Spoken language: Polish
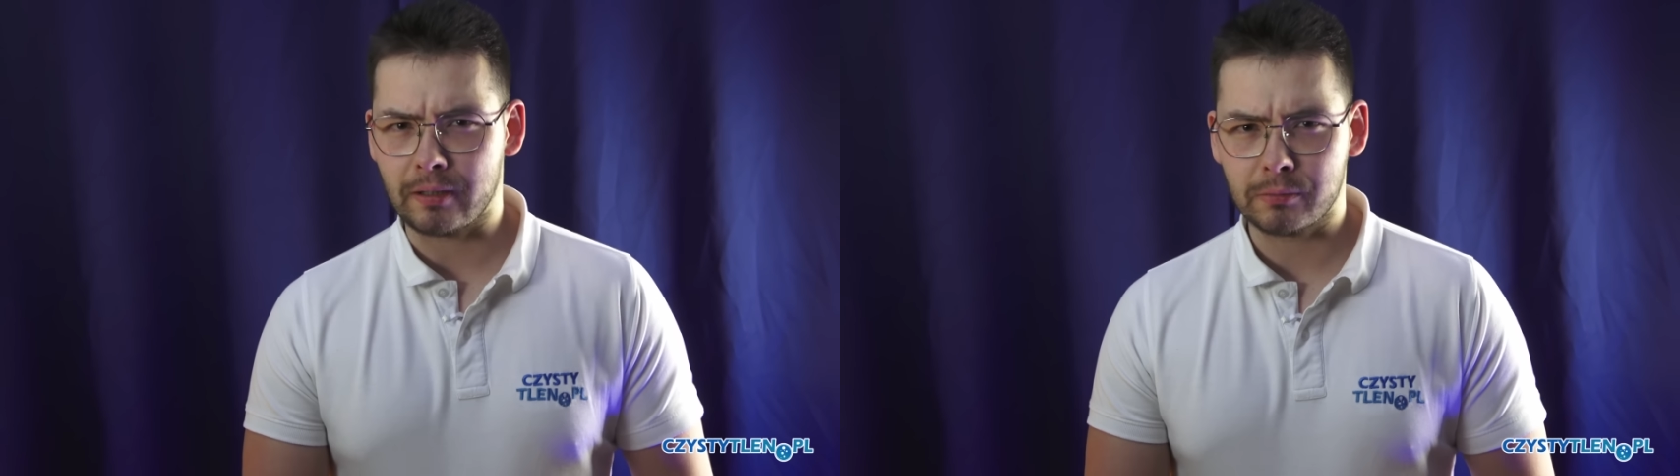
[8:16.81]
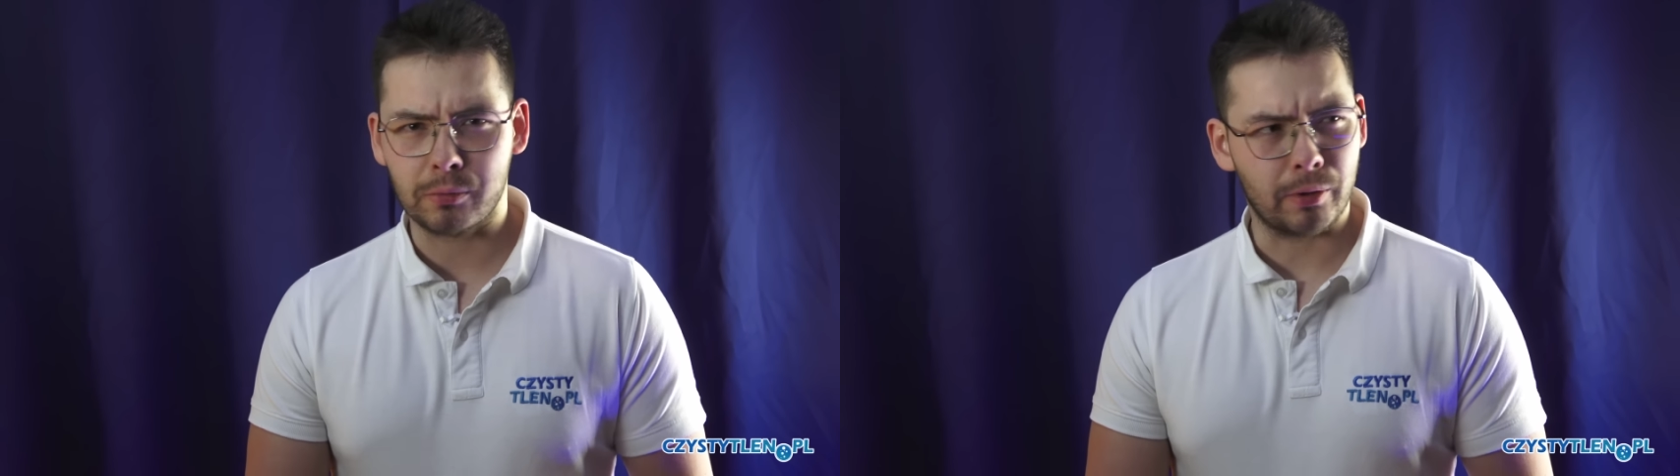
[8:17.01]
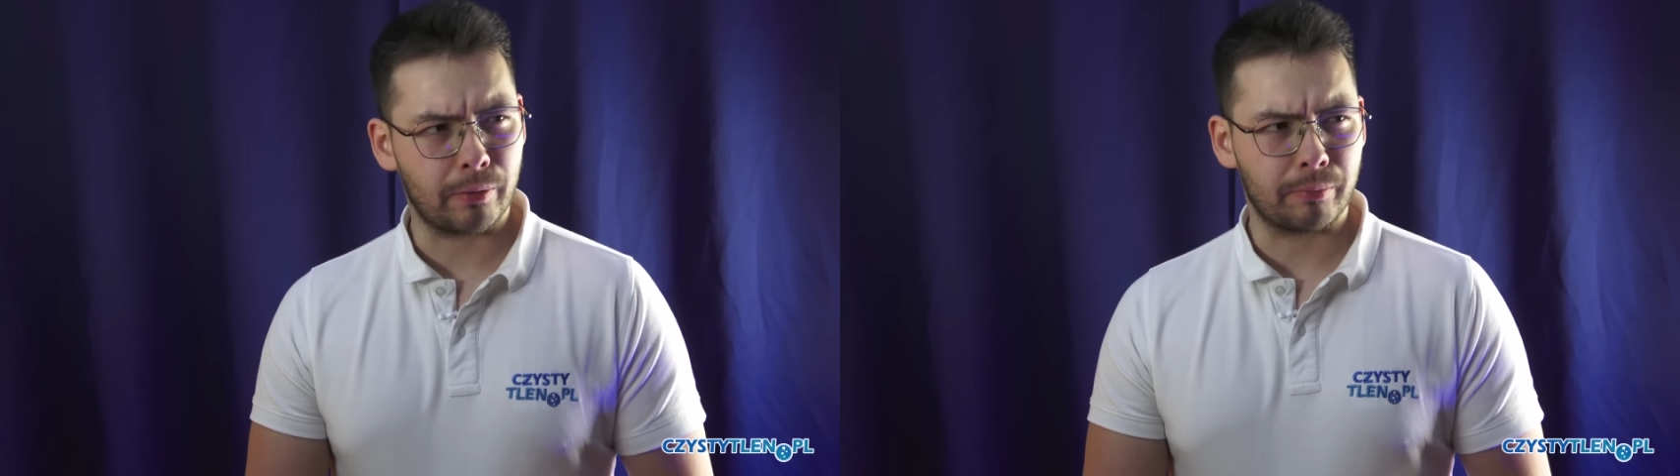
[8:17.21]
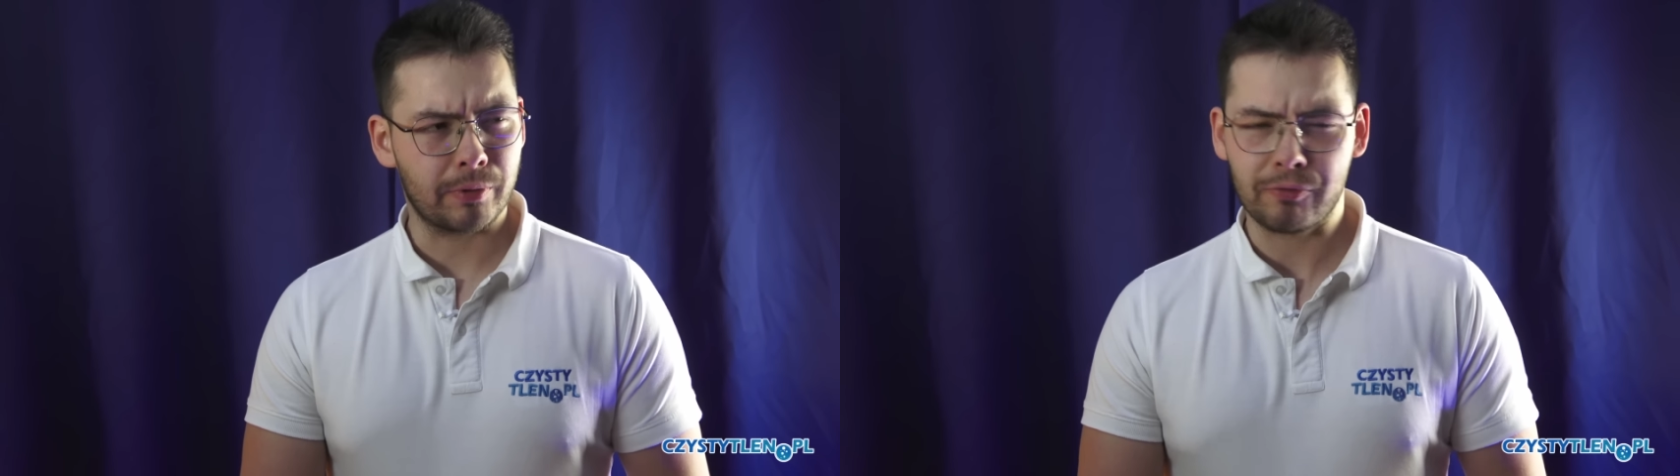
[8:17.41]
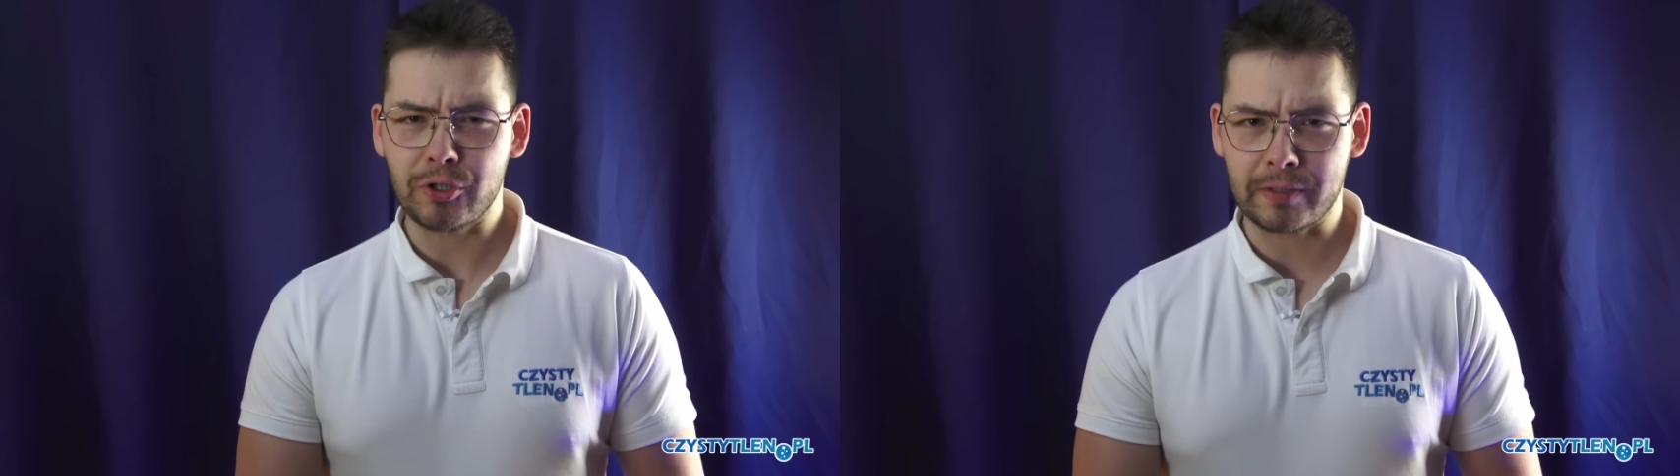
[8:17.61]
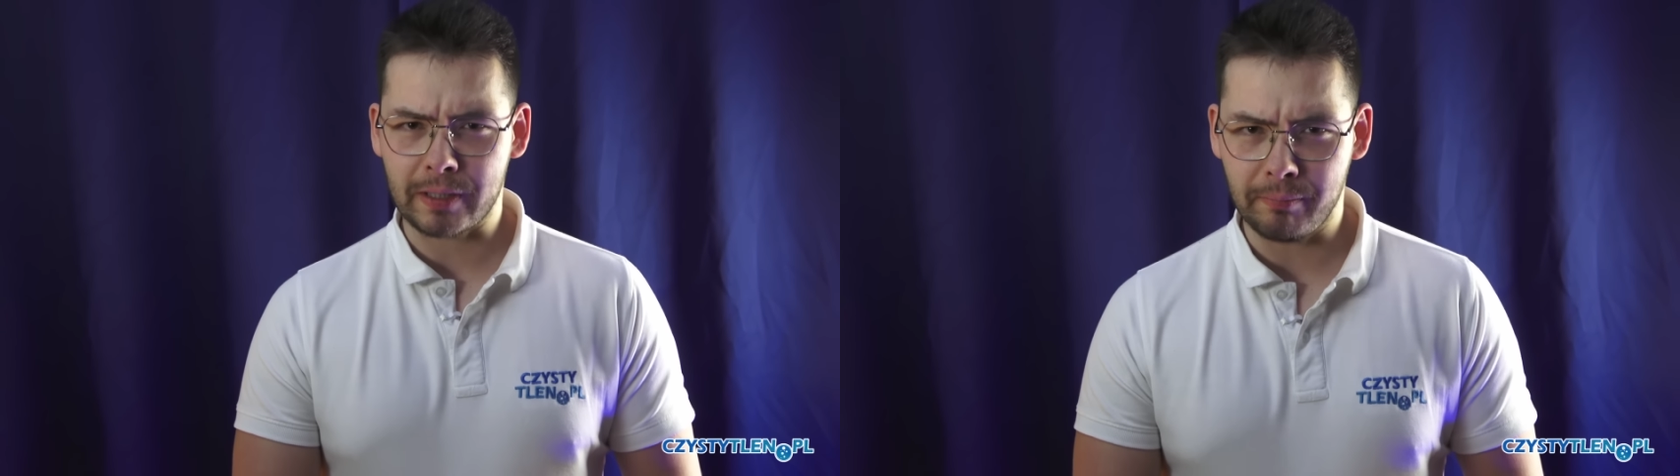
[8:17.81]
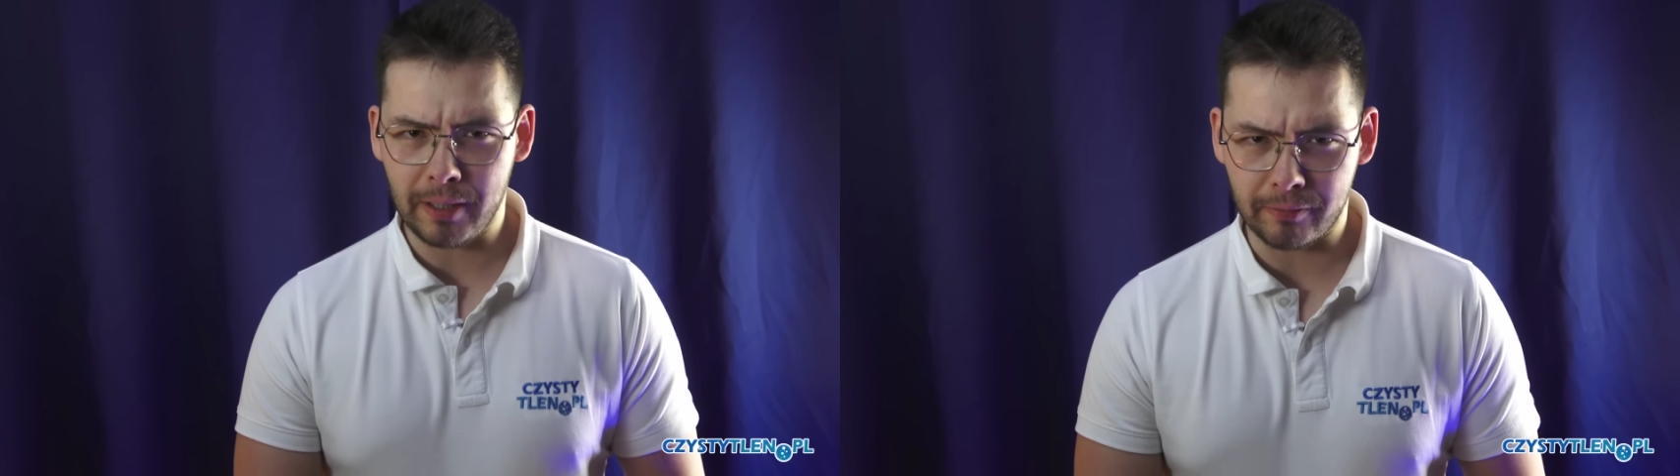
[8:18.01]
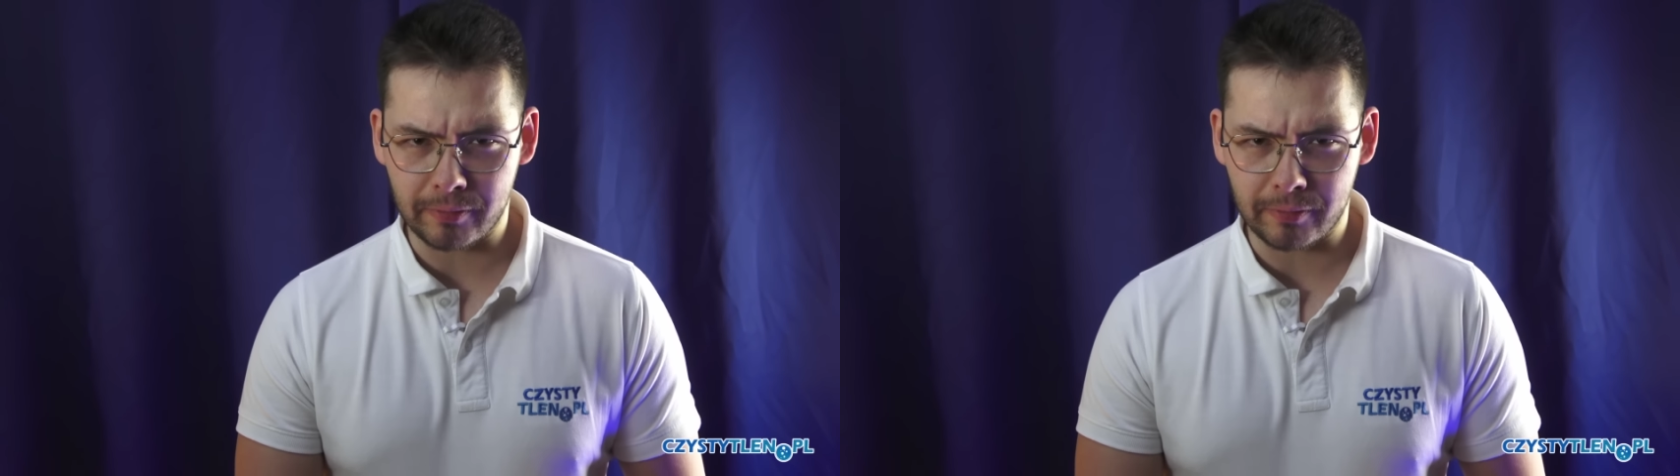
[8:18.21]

którą nie wszystkie mają